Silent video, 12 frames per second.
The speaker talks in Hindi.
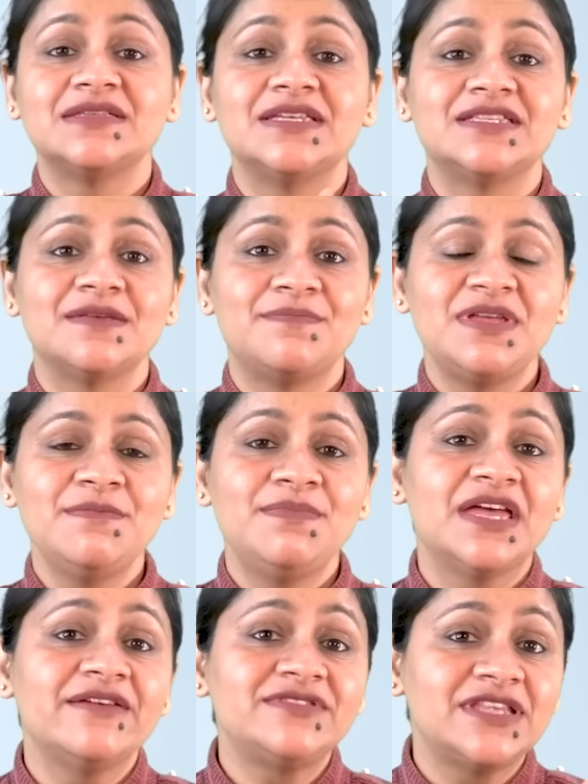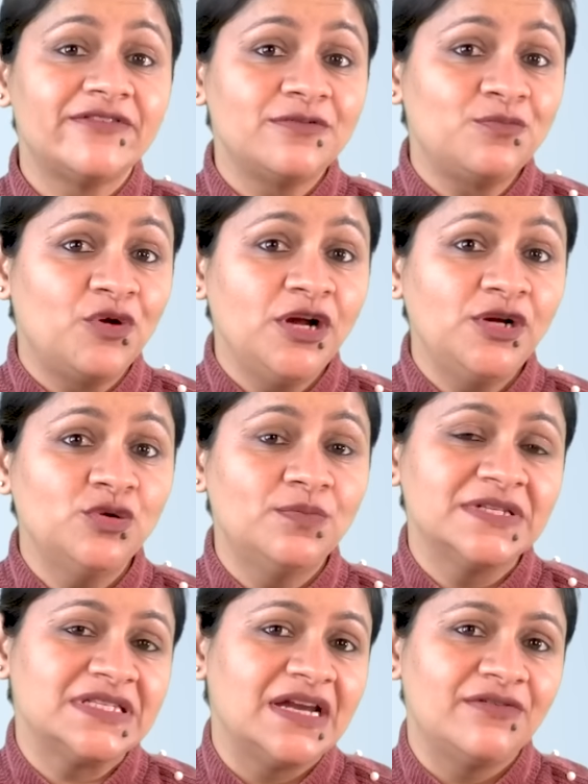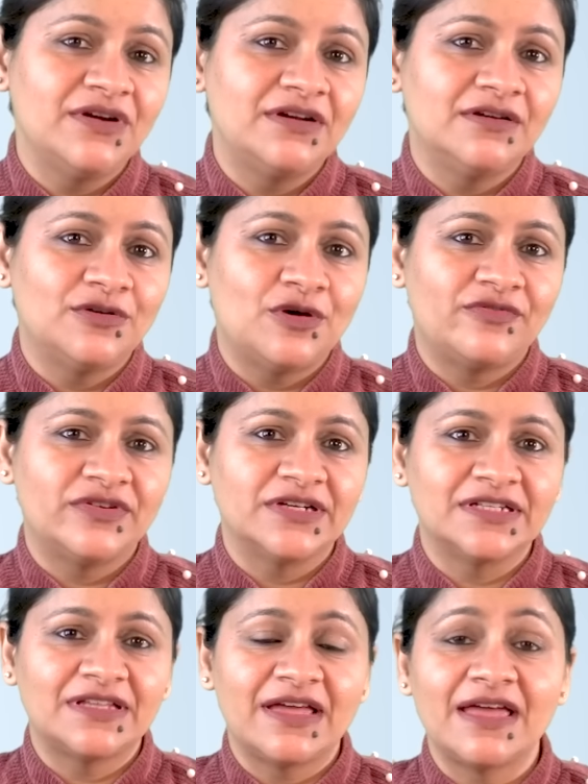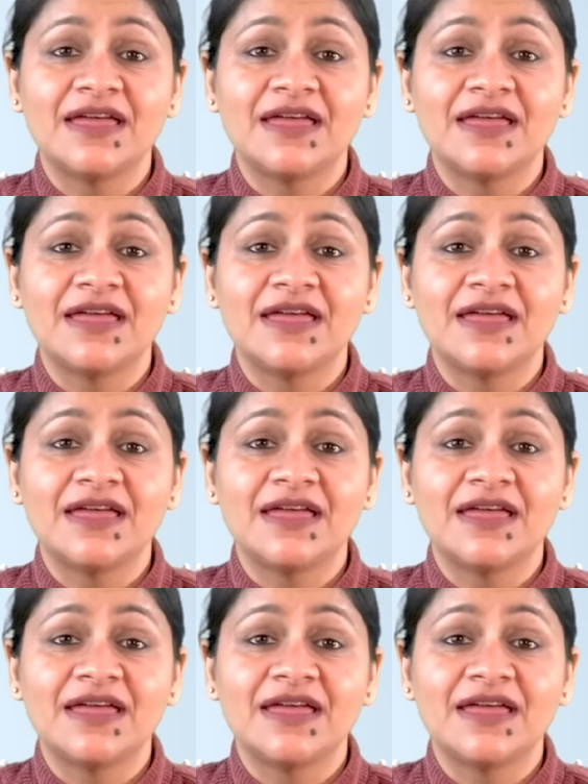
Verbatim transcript: जैसे पी पी एफ सेवन पॉइंट टू परसेंट रिटर्न ऑफर करता